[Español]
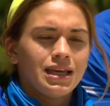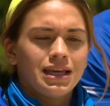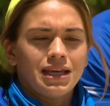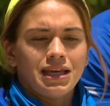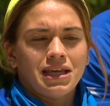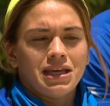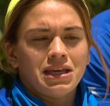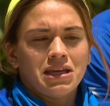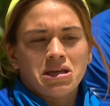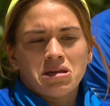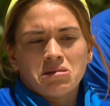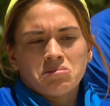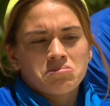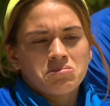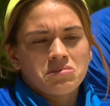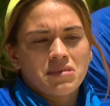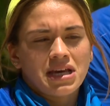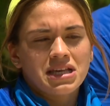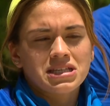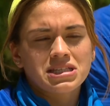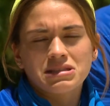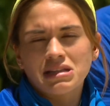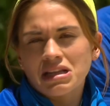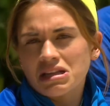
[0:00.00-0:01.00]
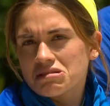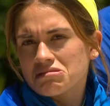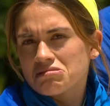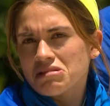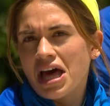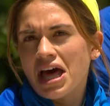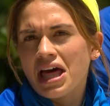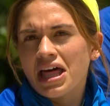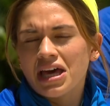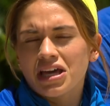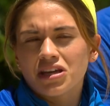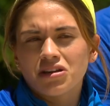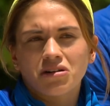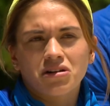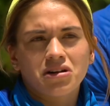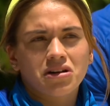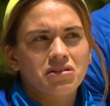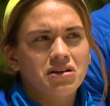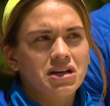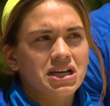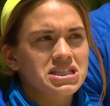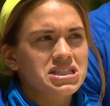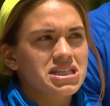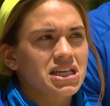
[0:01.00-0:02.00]
y es nada, yo
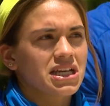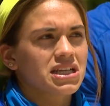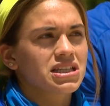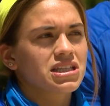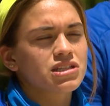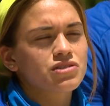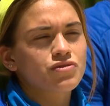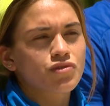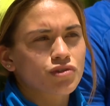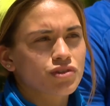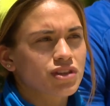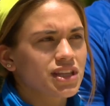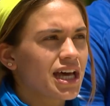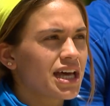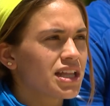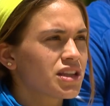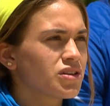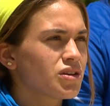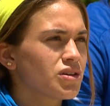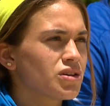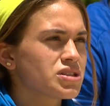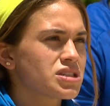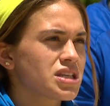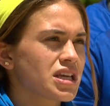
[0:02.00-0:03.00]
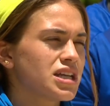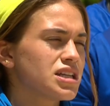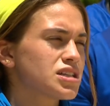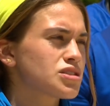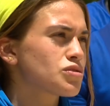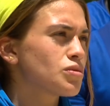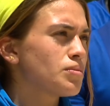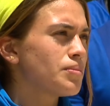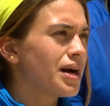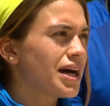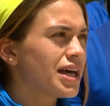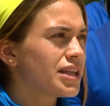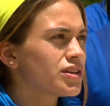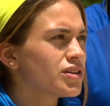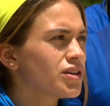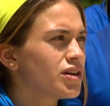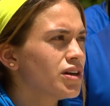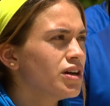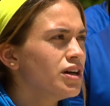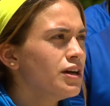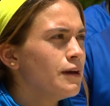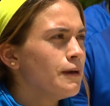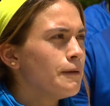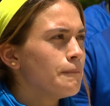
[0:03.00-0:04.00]
creo que seguir disfrutando, seguir
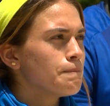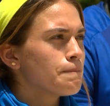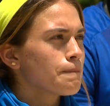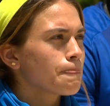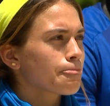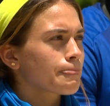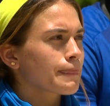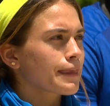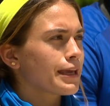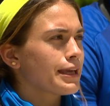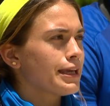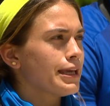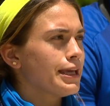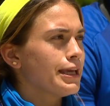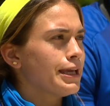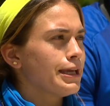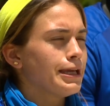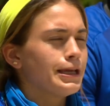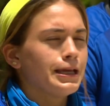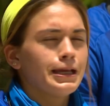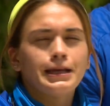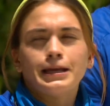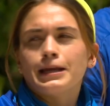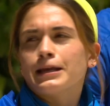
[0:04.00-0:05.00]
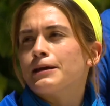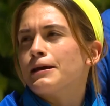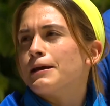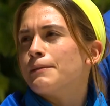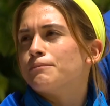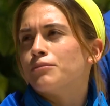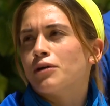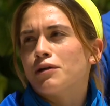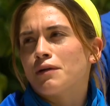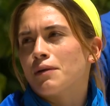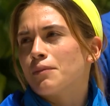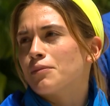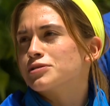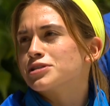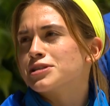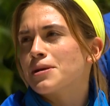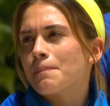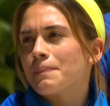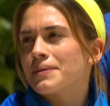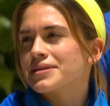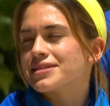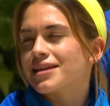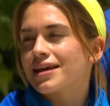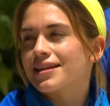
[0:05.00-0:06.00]
sumando y volvemos
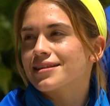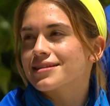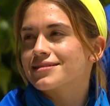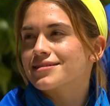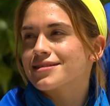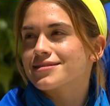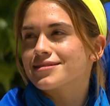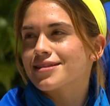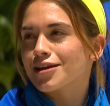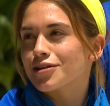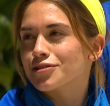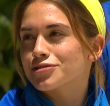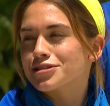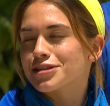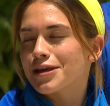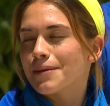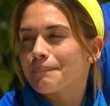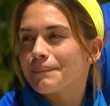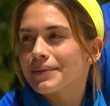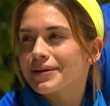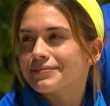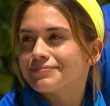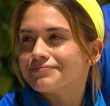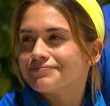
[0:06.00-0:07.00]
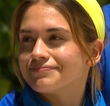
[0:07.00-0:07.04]
a empezar desde cero siempre.